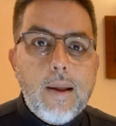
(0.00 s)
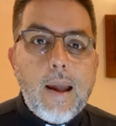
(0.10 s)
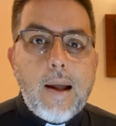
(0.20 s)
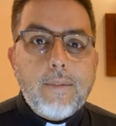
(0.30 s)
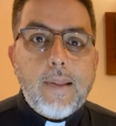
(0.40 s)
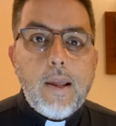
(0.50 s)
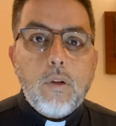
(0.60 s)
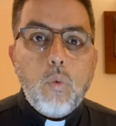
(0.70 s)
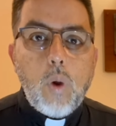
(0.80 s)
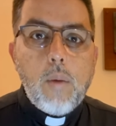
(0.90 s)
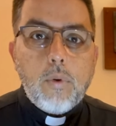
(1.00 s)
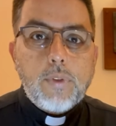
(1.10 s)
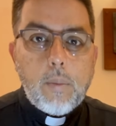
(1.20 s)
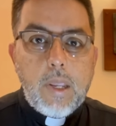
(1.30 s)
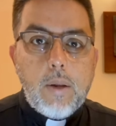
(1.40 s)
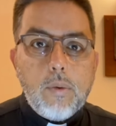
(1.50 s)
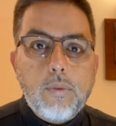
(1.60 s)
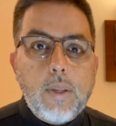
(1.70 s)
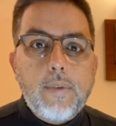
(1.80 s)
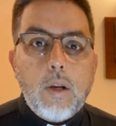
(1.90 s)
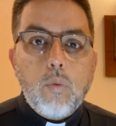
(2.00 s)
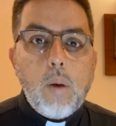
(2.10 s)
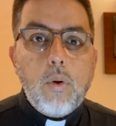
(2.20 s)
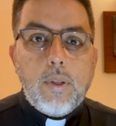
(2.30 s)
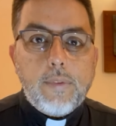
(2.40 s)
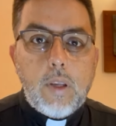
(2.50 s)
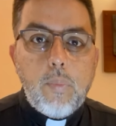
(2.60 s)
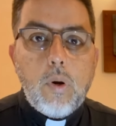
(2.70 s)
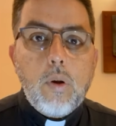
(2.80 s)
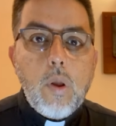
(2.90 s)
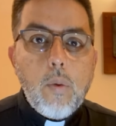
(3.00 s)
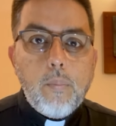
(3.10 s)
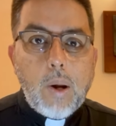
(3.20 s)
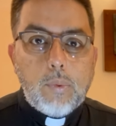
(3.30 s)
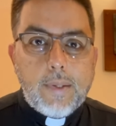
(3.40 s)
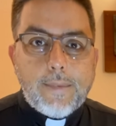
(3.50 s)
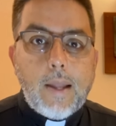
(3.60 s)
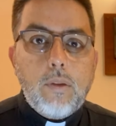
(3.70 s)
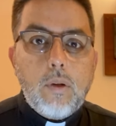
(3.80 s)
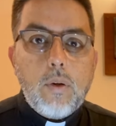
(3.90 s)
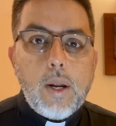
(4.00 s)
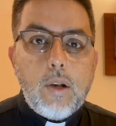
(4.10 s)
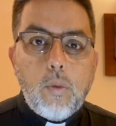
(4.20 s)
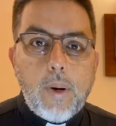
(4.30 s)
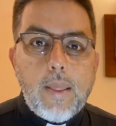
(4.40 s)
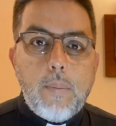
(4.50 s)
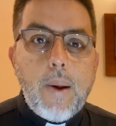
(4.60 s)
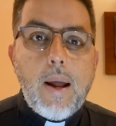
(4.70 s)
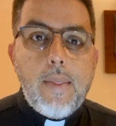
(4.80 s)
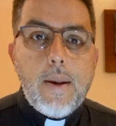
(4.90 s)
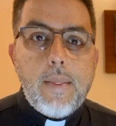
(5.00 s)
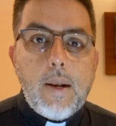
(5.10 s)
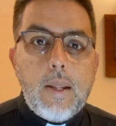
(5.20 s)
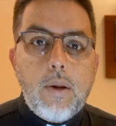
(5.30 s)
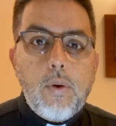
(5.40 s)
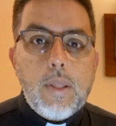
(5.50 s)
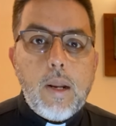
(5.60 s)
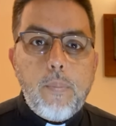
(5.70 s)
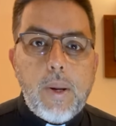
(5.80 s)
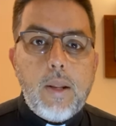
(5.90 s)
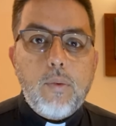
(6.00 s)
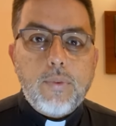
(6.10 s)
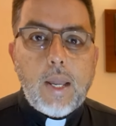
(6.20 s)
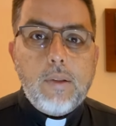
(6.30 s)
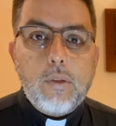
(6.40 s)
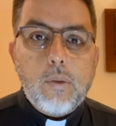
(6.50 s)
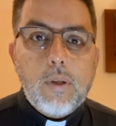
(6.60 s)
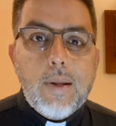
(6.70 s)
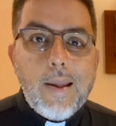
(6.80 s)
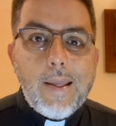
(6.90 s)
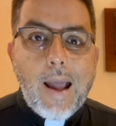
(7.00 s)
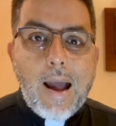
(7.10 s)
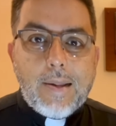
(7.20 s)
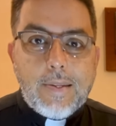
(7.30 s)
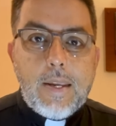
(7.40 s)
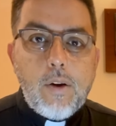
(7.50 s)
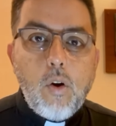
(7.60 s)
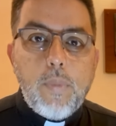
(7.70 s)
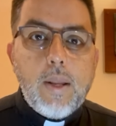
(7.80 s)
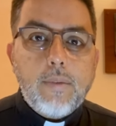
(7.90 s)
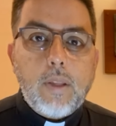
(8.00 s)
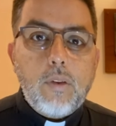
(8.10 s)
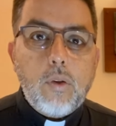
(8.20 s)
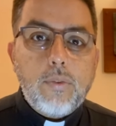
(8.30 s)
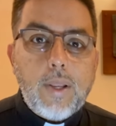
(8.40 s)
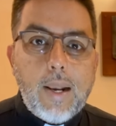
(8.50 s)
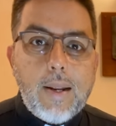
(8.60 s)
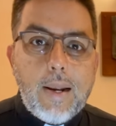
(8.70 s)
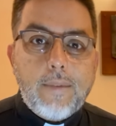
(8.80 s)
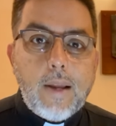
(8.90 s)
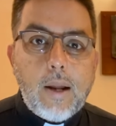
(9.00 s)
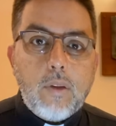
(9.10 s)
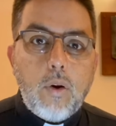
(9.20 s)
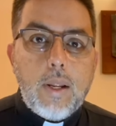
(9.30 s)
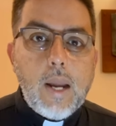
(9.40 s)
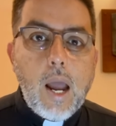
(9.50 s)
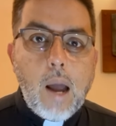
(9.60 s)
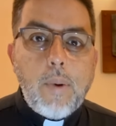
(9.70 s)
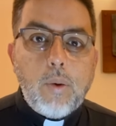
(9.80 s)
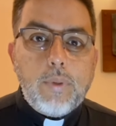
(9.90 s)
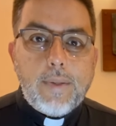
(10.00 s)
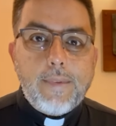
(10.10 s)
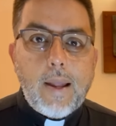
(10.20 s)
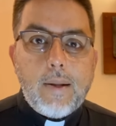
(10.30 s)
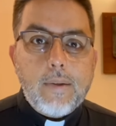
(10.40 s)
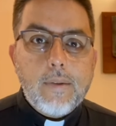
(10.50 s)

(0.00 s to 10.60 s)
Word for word: a ser nuevos amigos, a ser nuevos discípulos bautizándolos en el nombre del Padre, del Hijo y del Espíritu Santo. Allí comienza entonces la Iglesia Católica a bautizar.